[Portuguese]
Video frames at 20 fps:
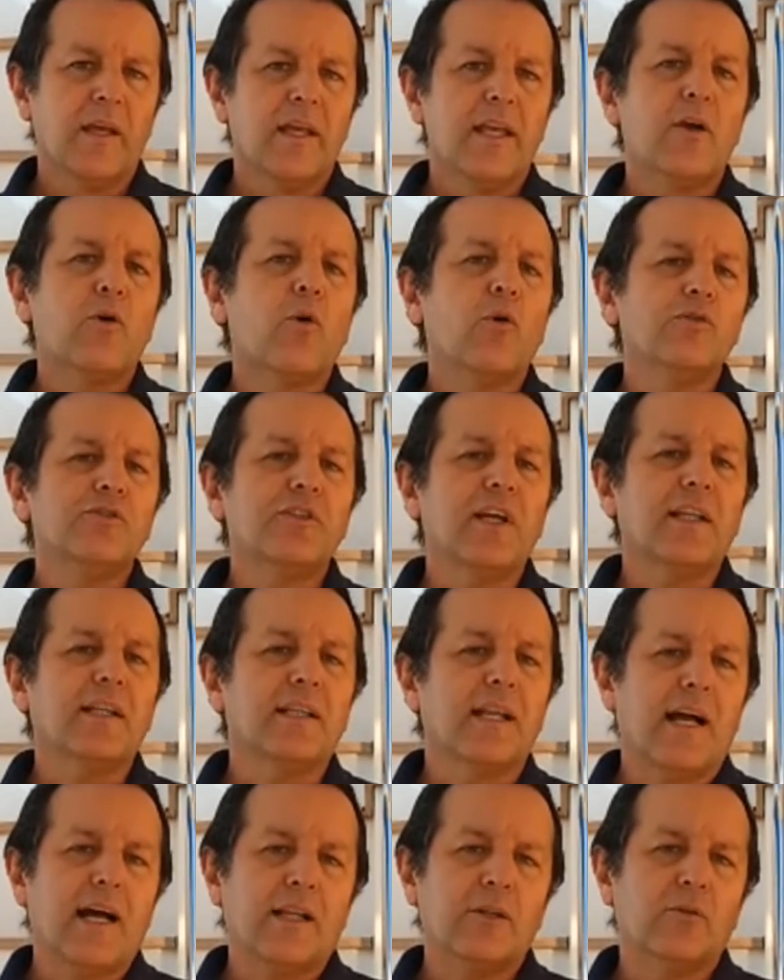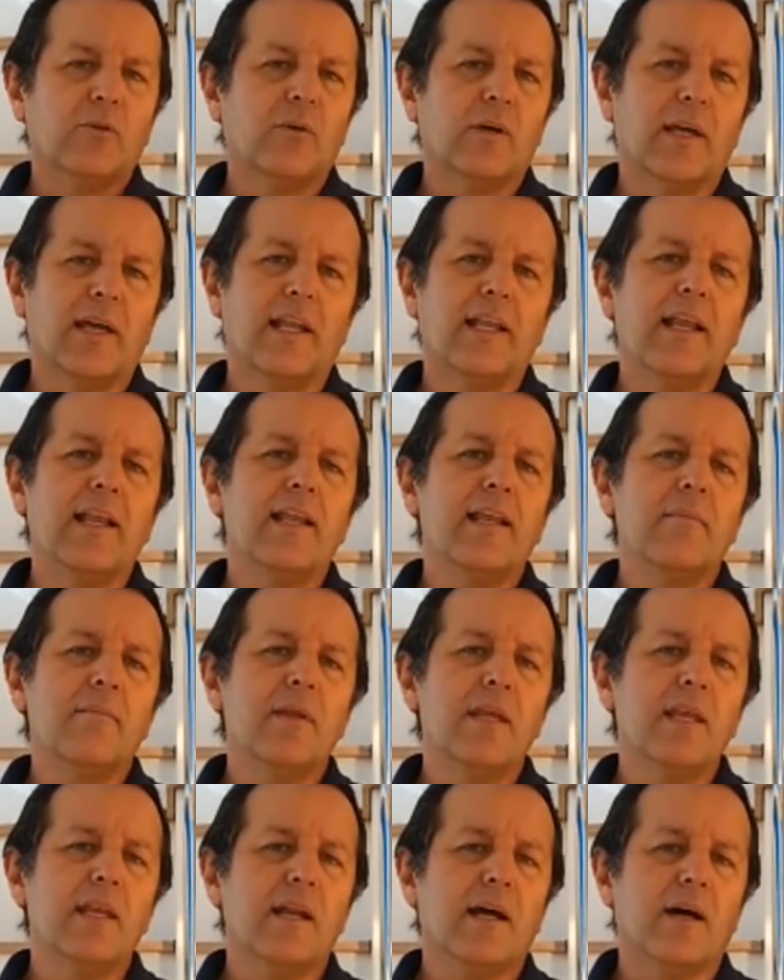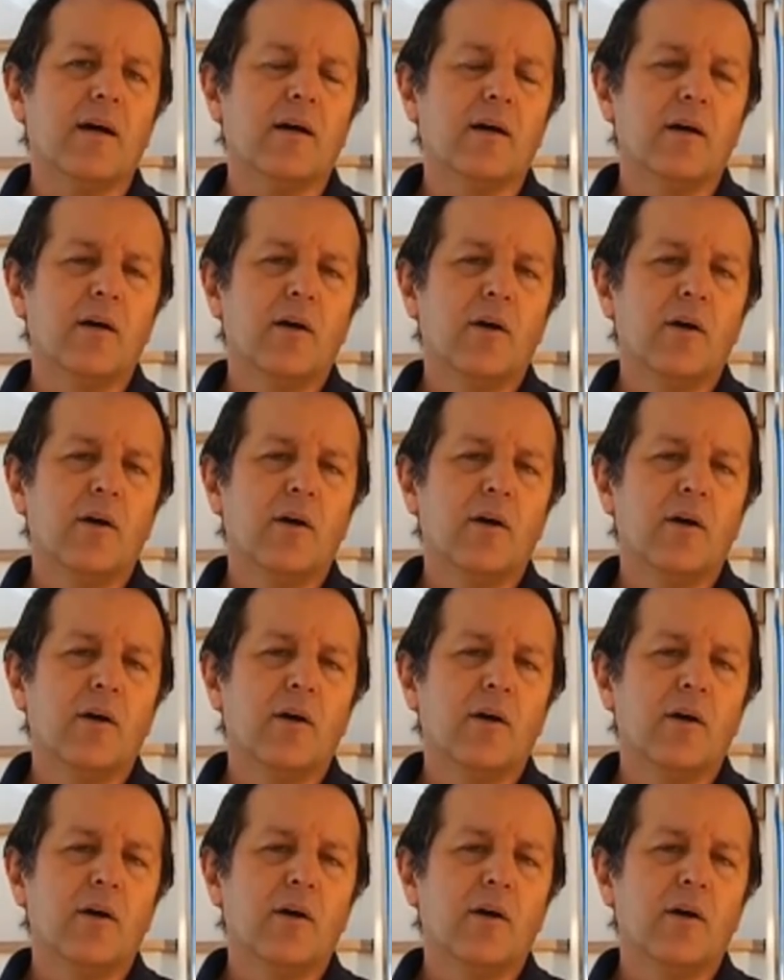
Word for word: e concentrado, ele elimina